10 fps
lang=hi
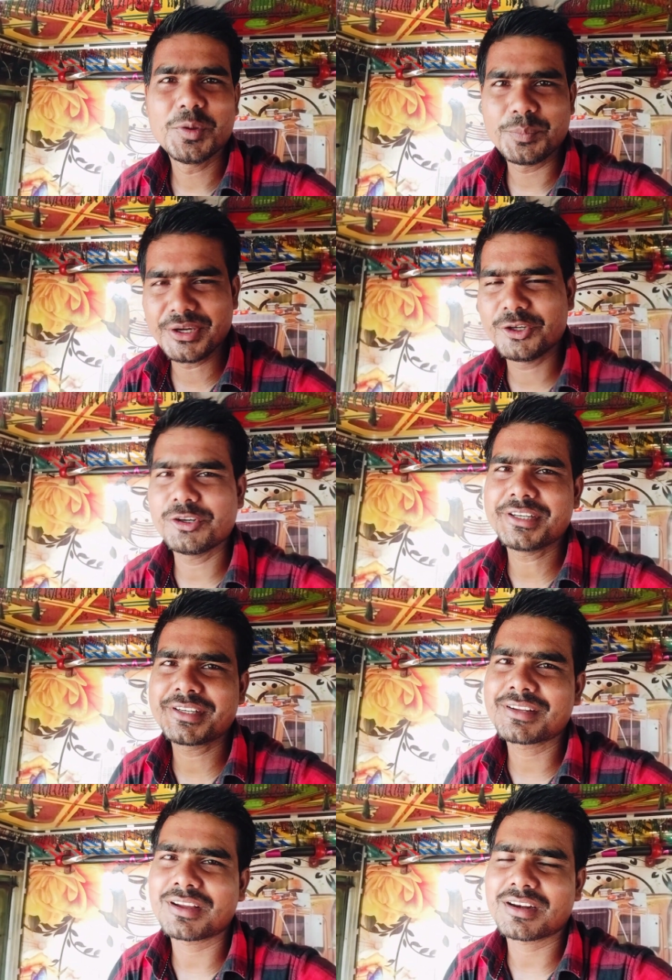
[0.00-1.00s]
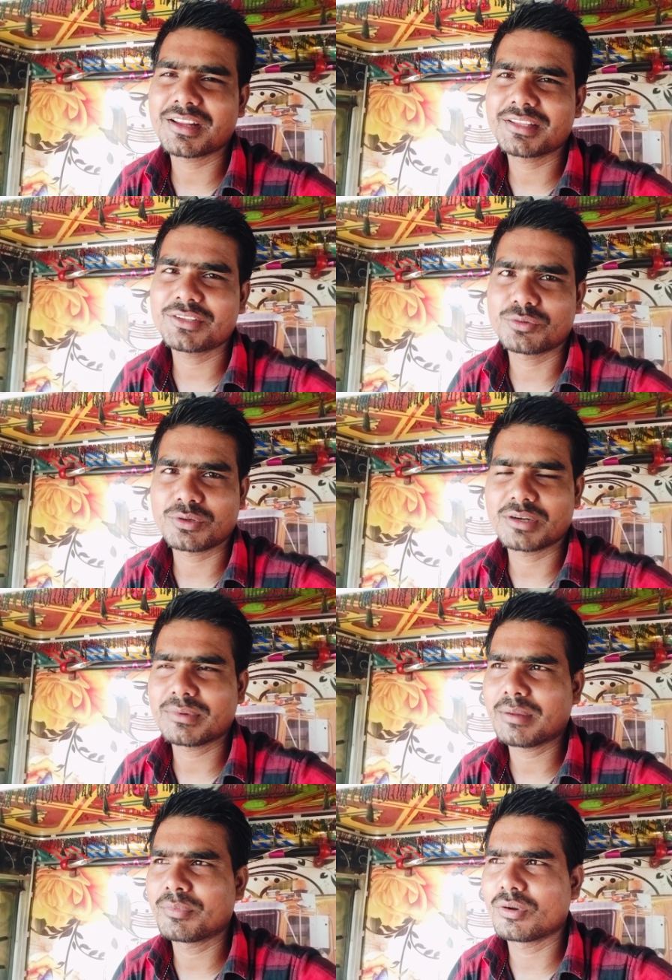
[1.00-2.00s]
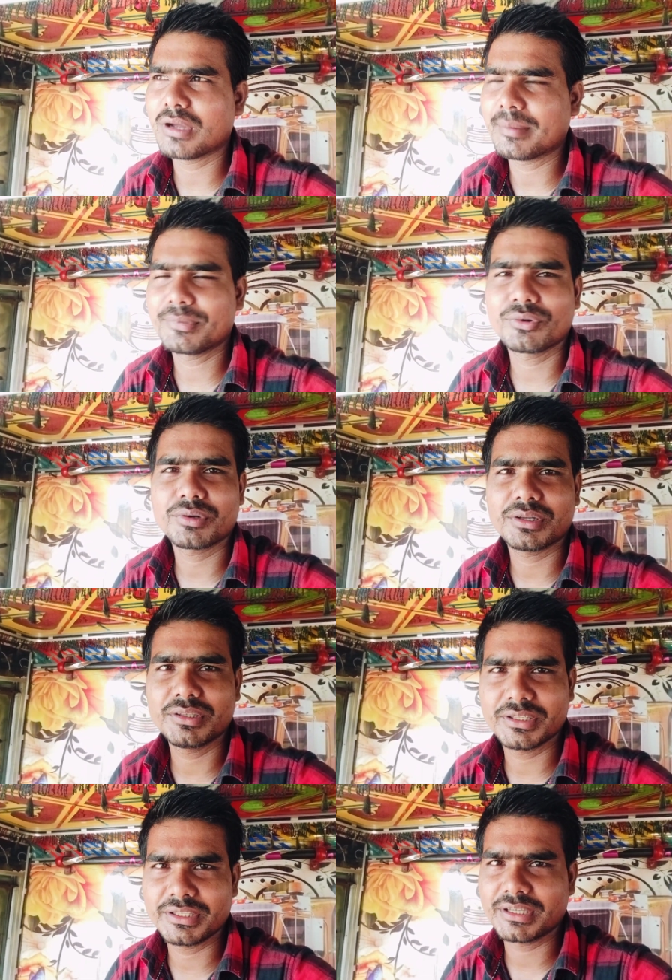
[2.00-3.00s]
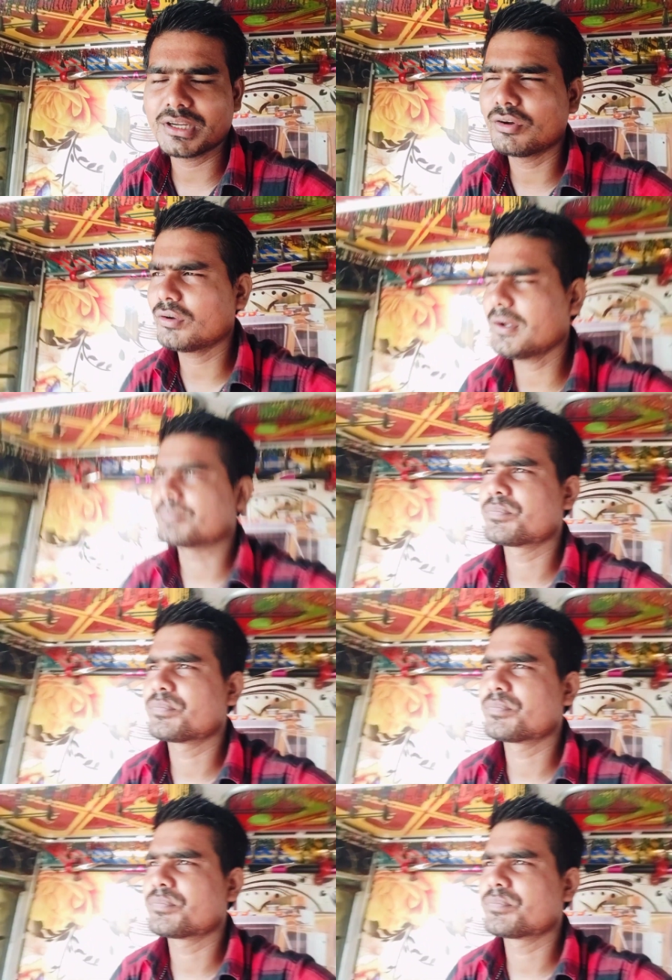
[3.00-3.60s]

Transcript: वीडियो एडिटिंग कर रहे थे जो कल का ब्लॉग आप लोग ने देखा होगा